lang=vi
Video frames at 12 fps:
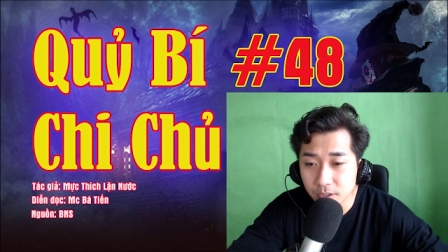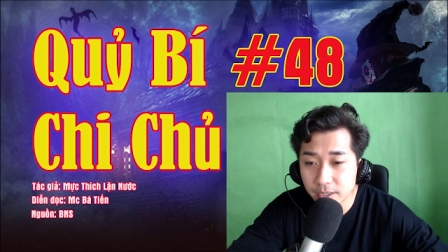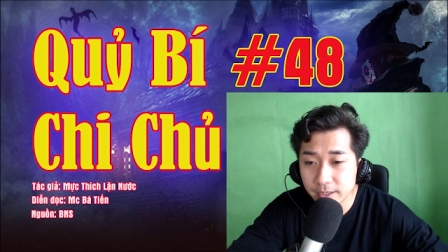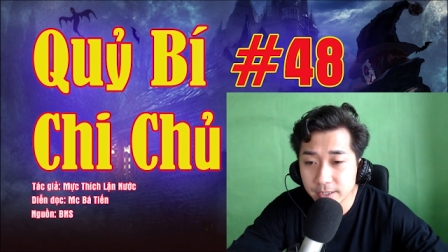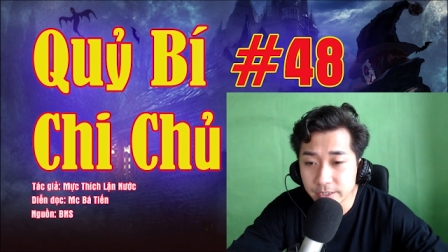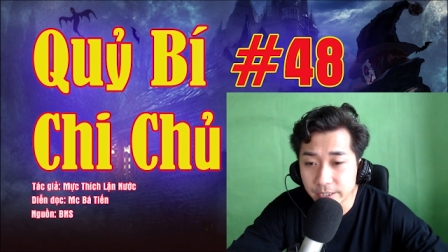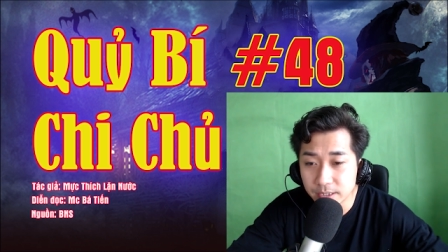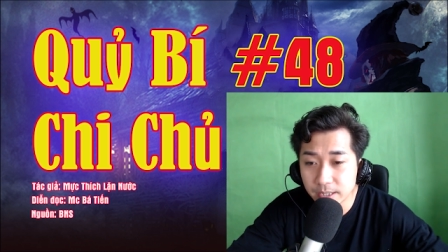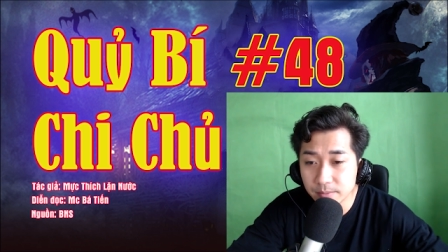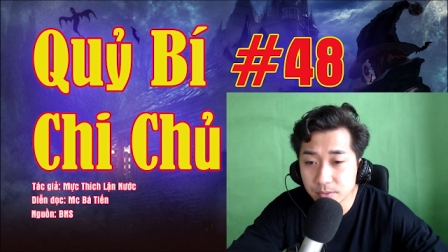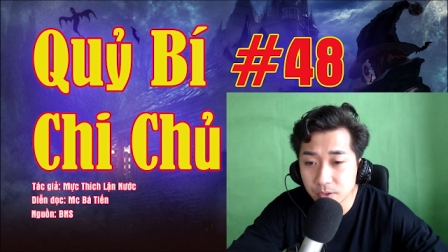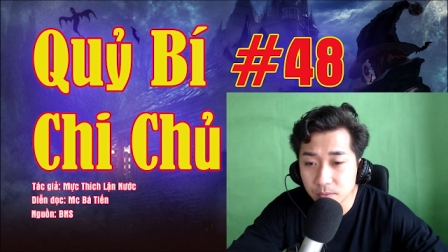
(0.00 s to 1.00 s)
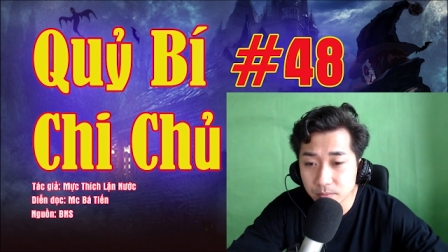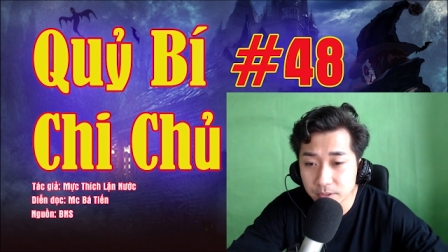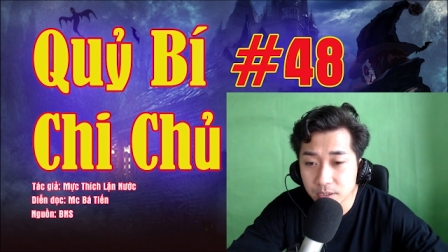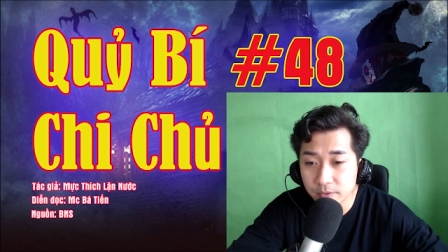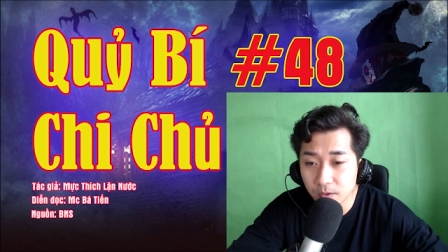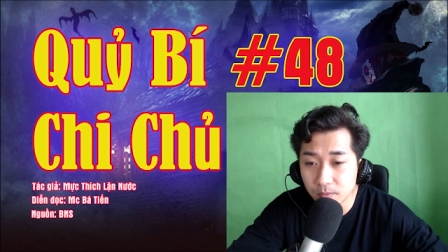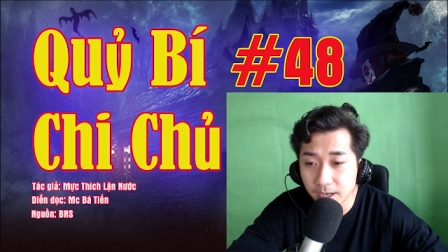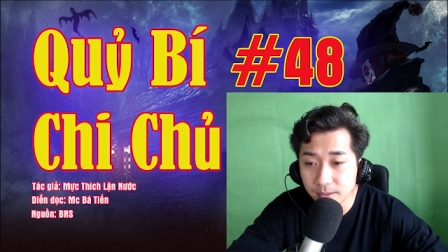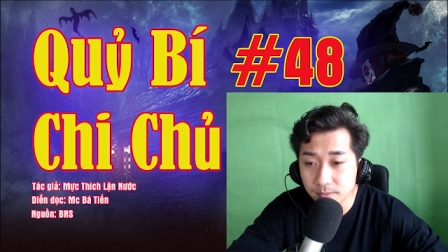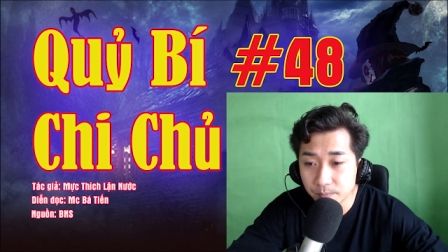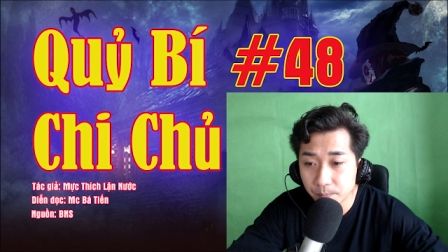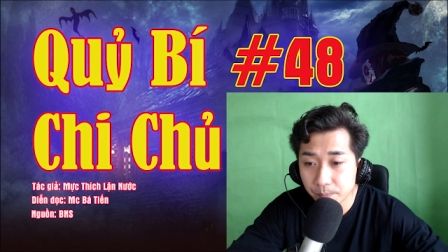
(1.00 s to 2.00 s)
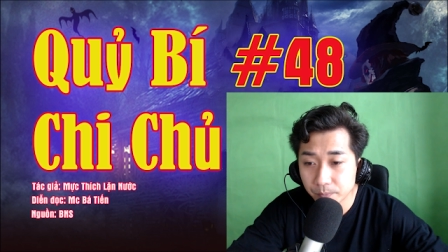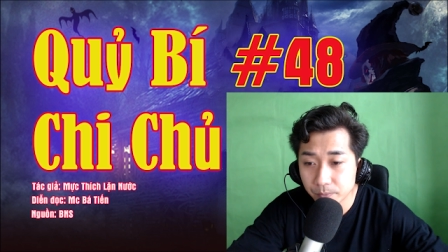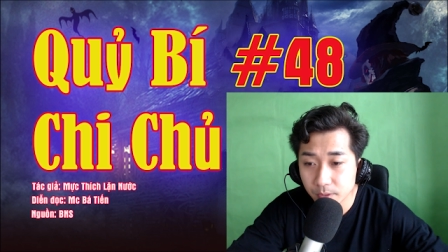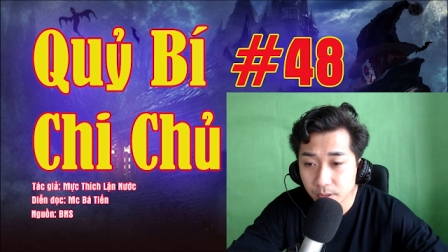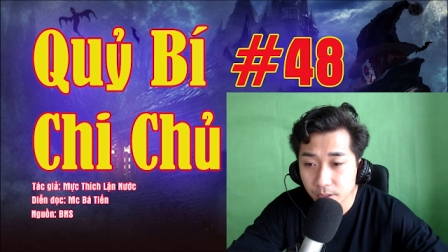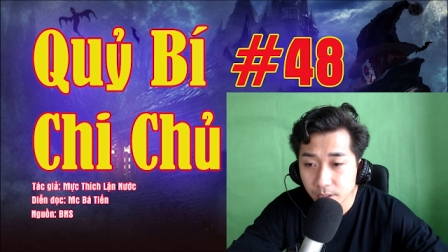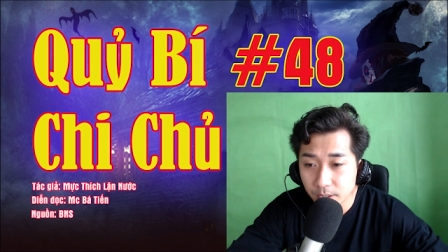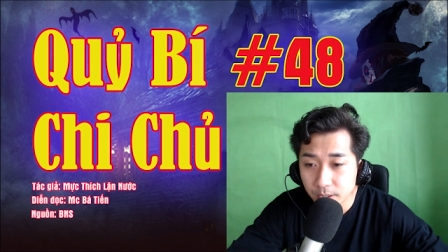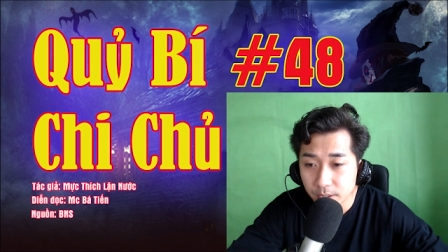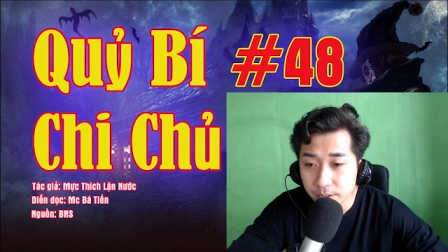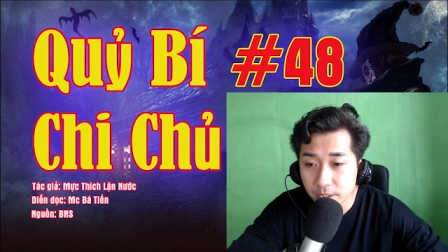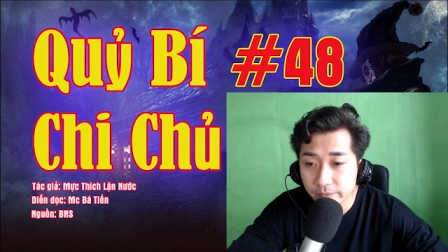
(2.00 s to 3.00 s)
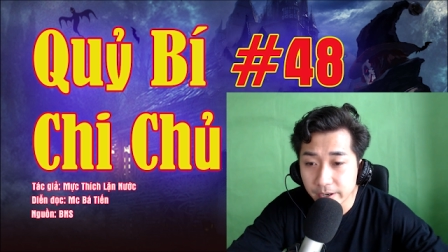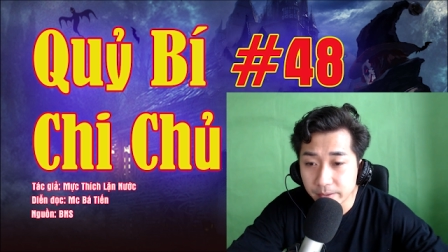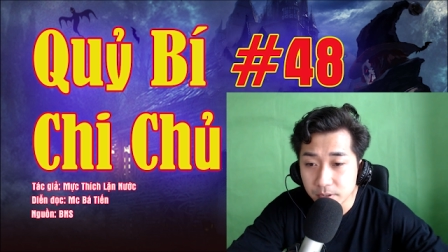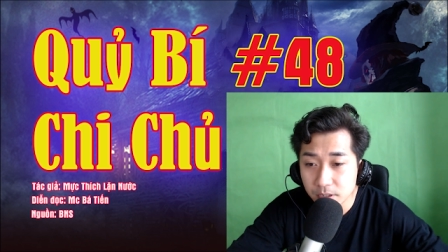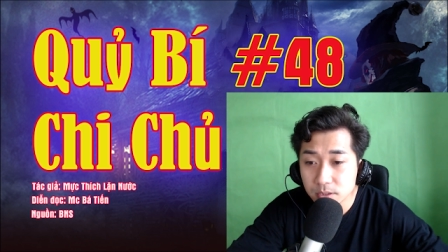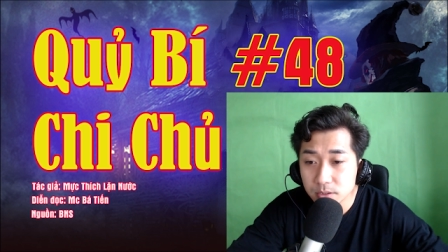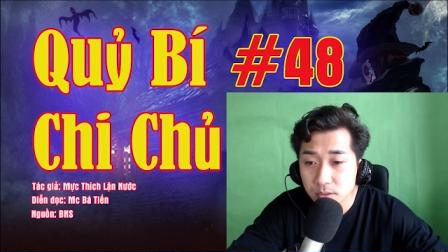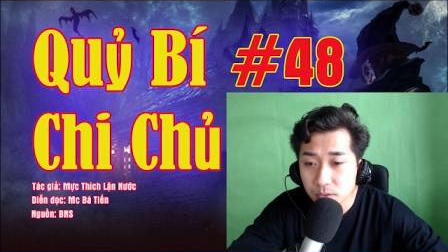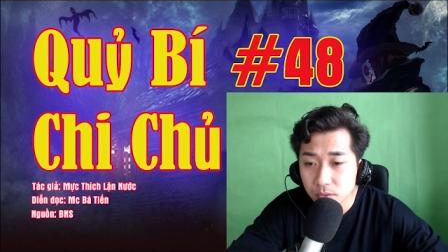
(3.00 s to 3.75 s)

cô là viên đá quý sáng giá nhất, chói mắt nhất buổi dạ hội này.